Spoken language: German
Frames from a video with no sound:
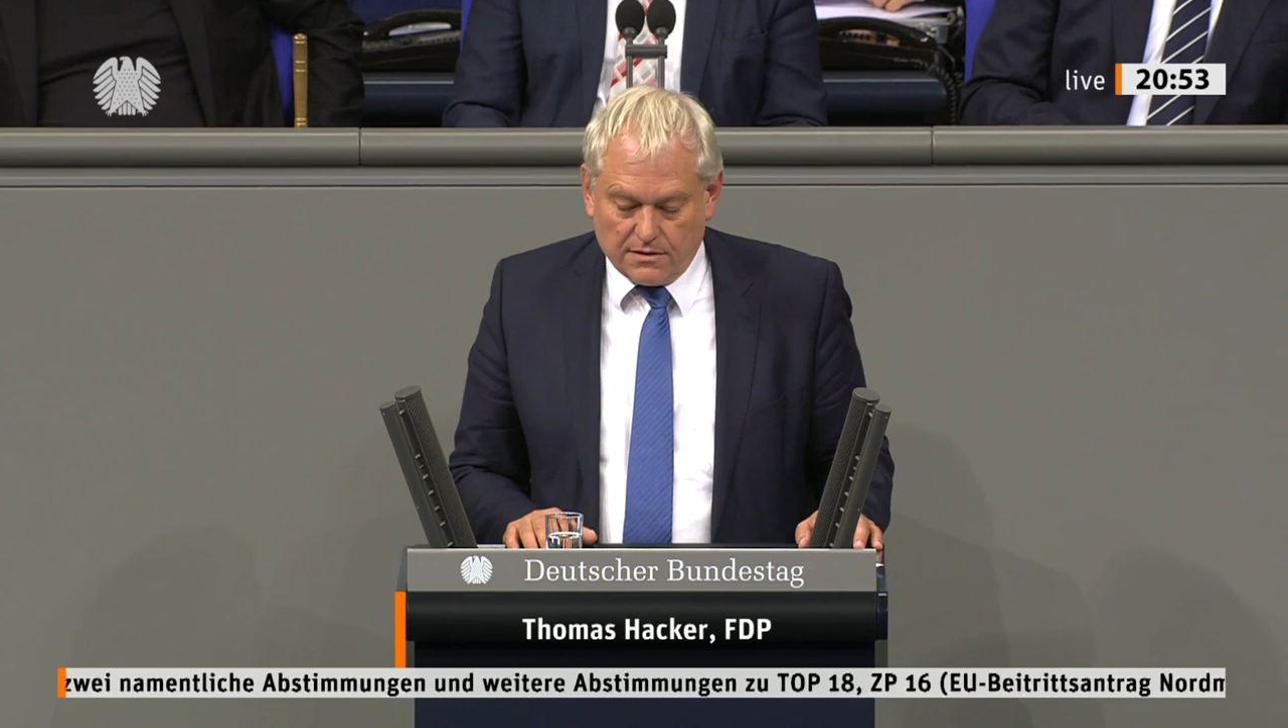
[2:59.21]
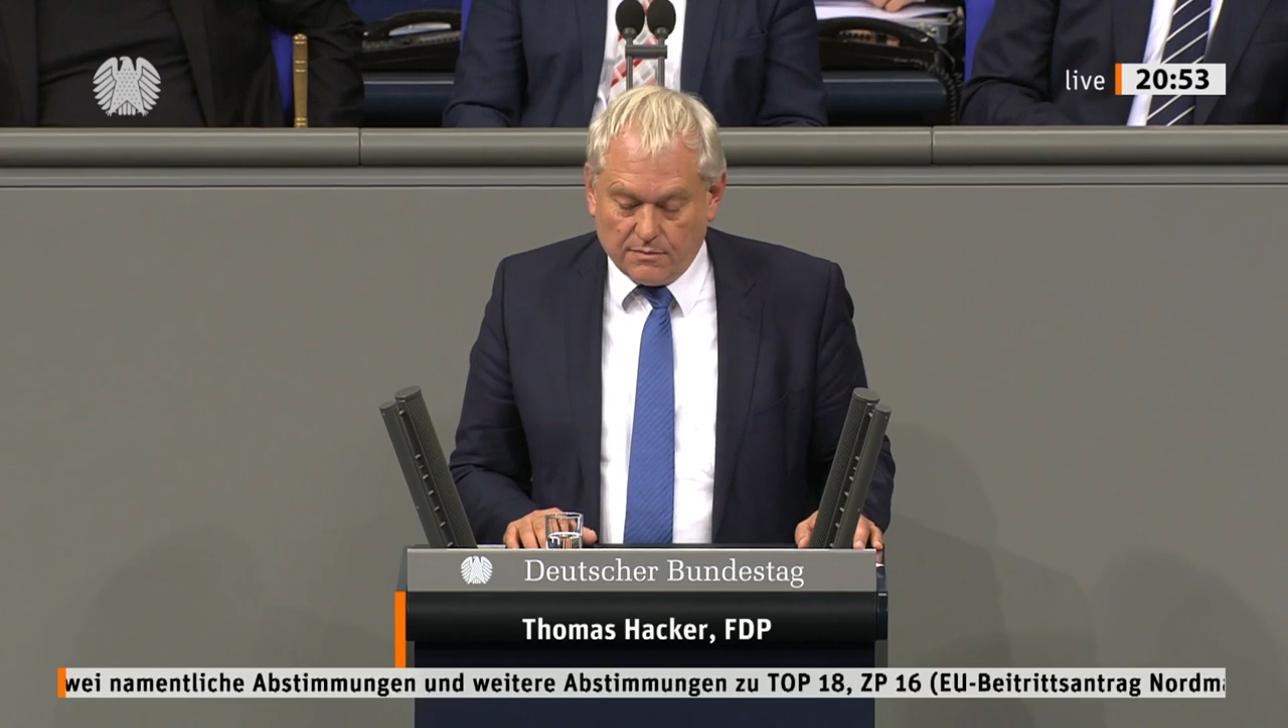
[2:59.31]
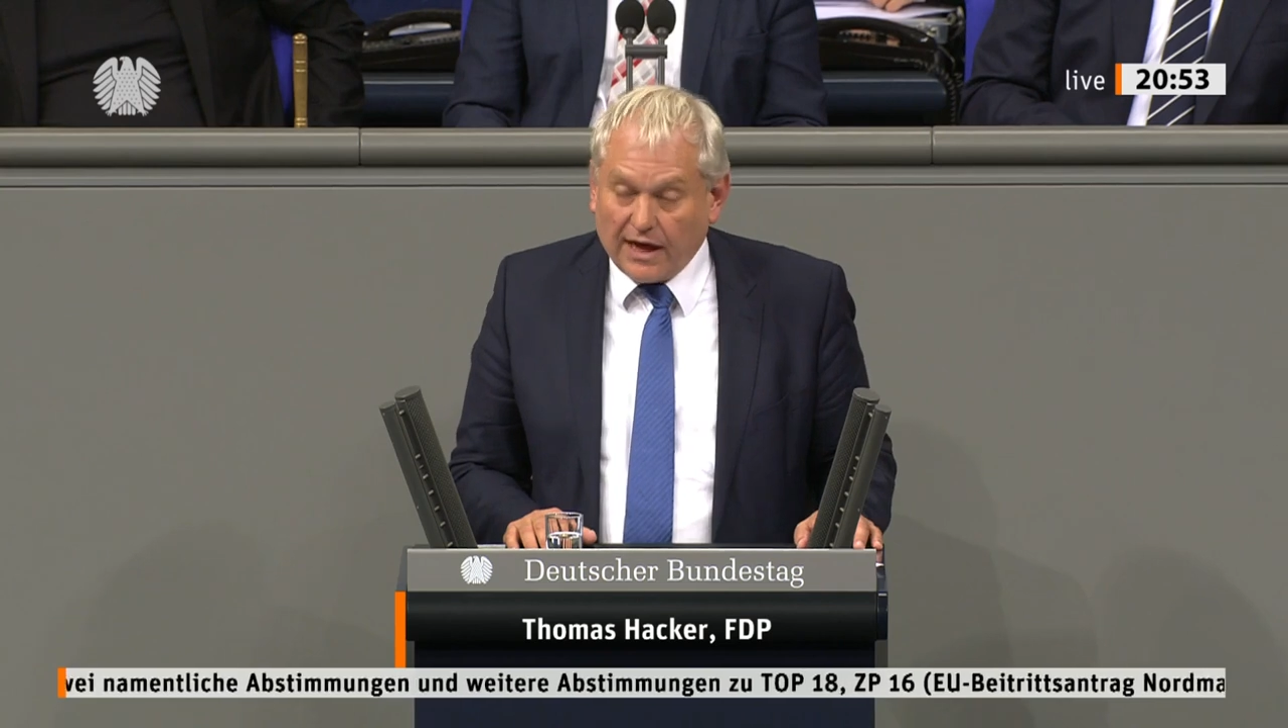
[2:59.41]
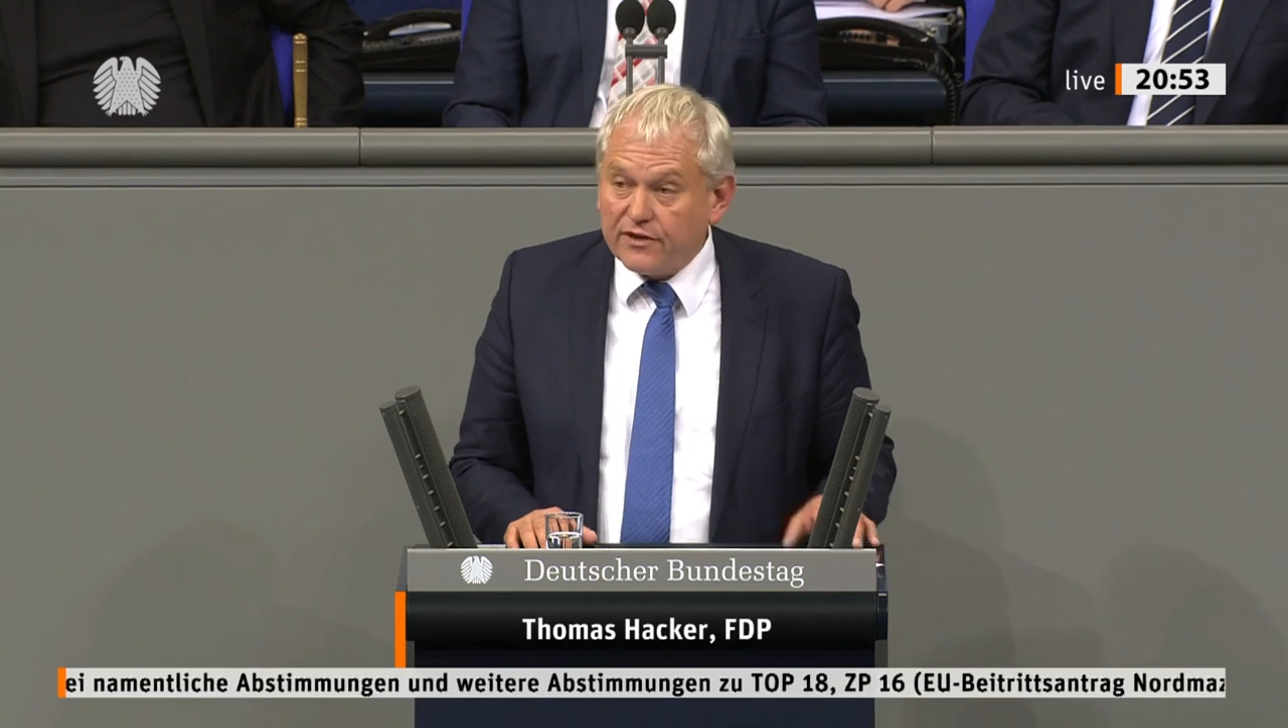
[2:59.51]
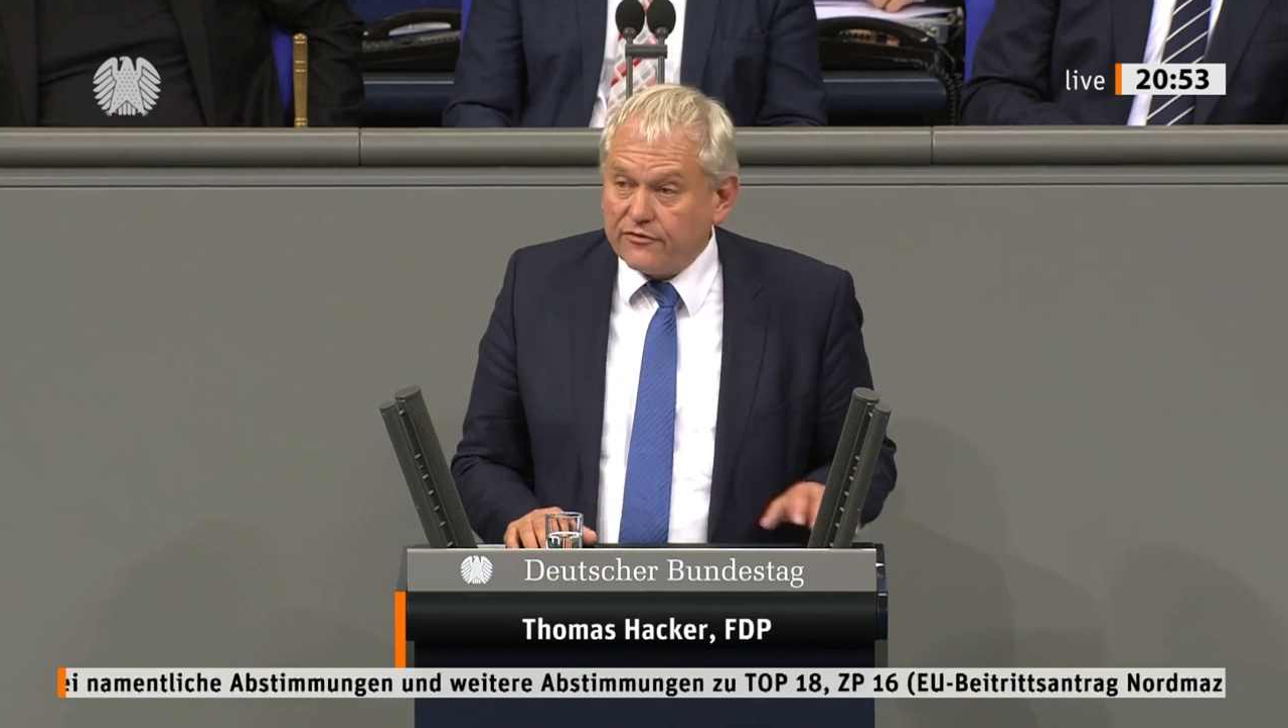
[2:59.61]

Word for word: Meine